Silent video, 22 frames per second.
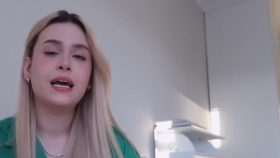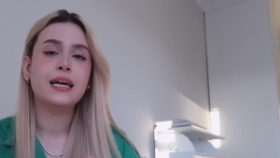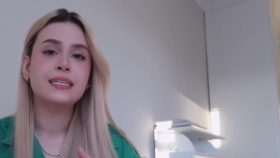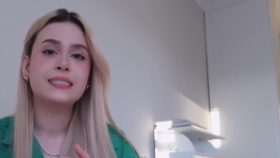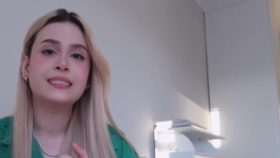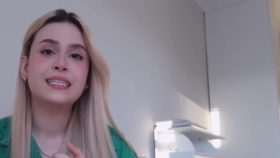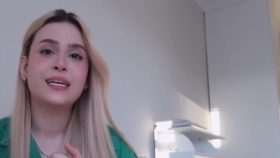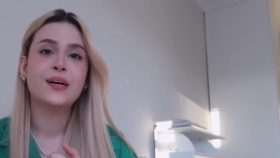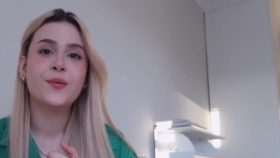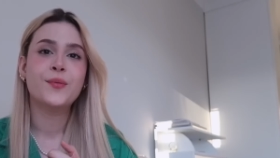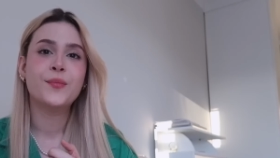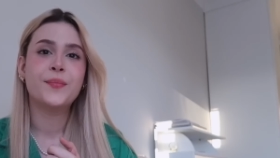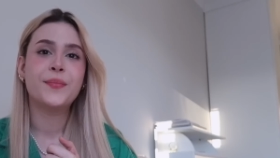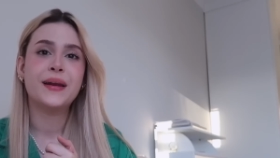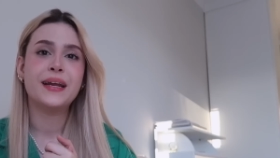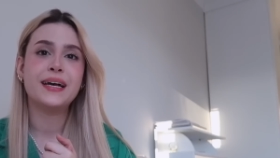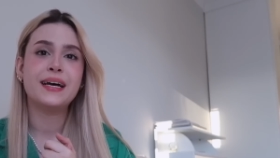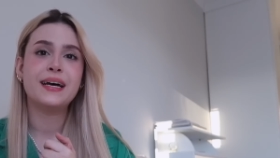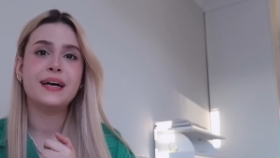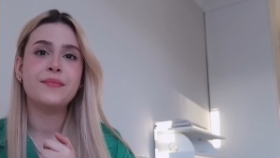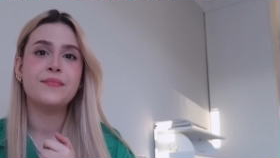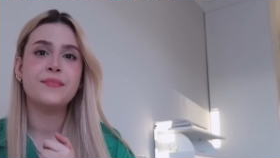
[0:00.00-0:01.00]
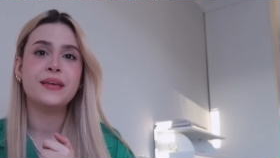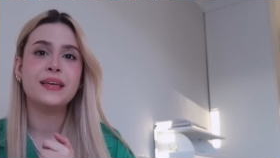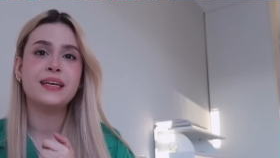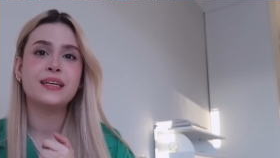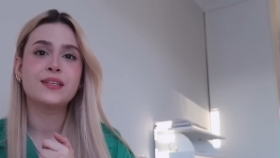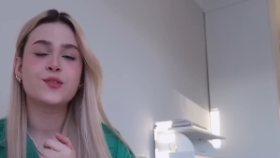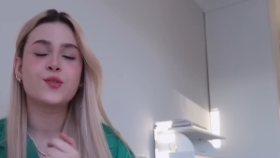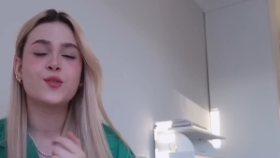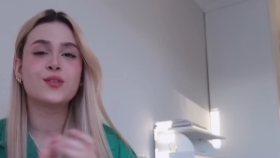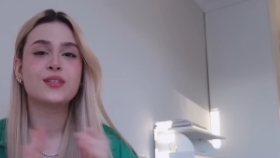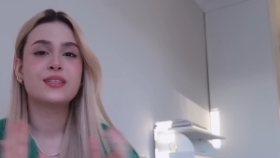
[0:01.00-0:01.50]
lá então para
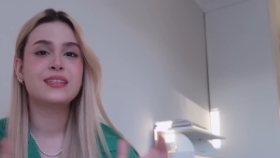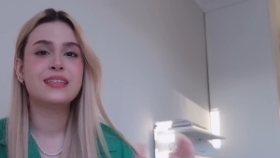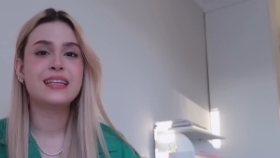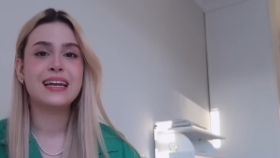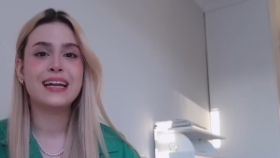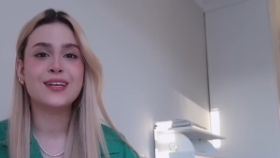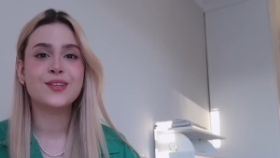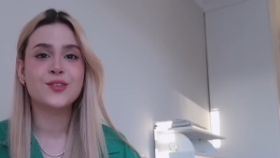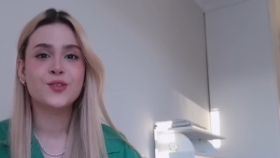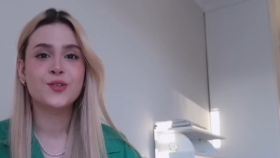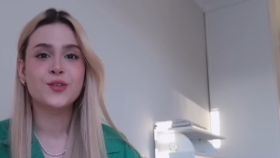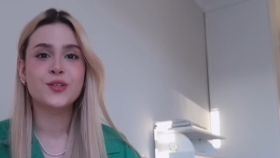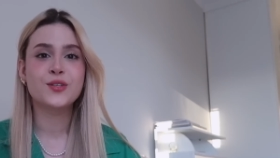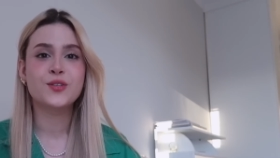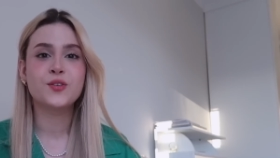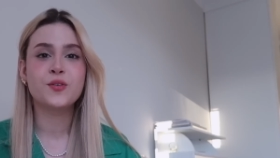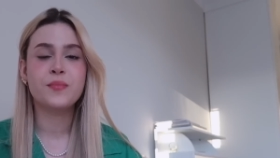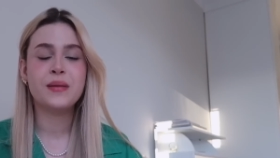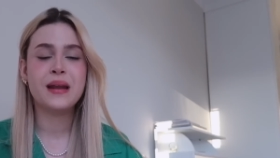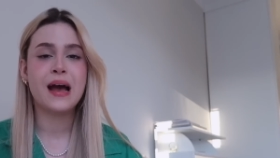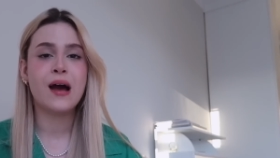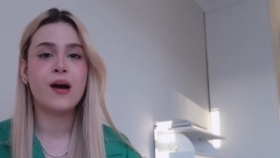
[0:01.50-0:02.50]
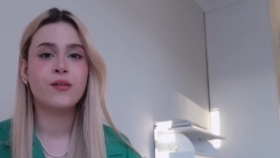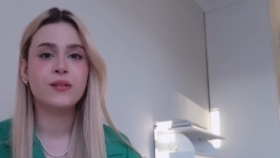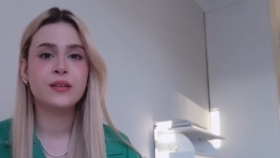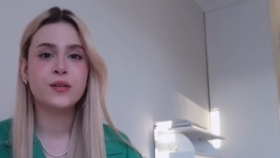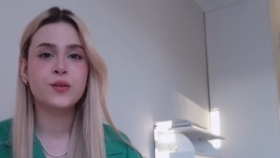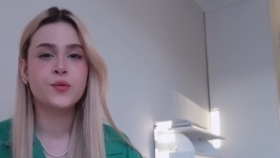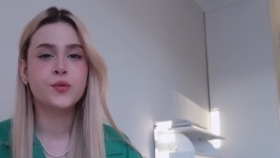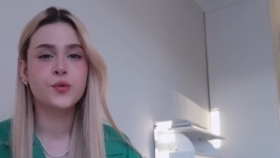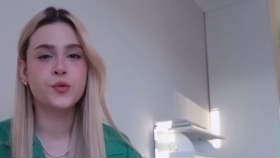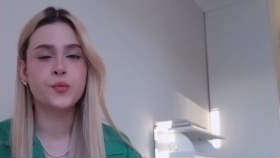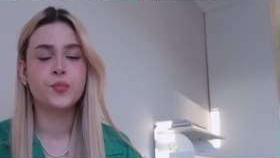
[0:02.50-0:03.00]
minhas considerações sobre a aula
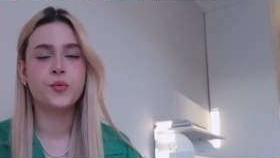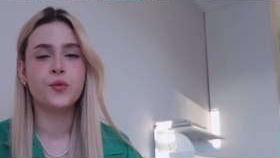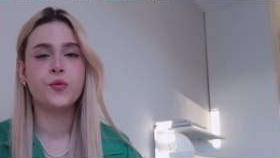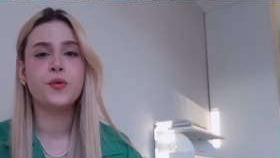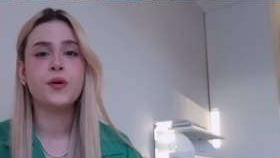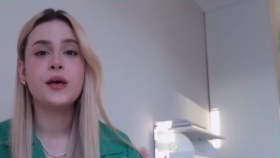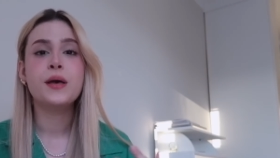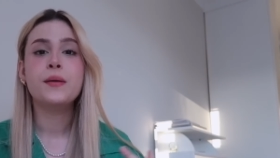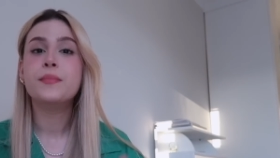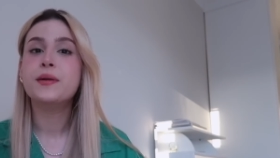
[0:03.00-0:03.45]
em grupo.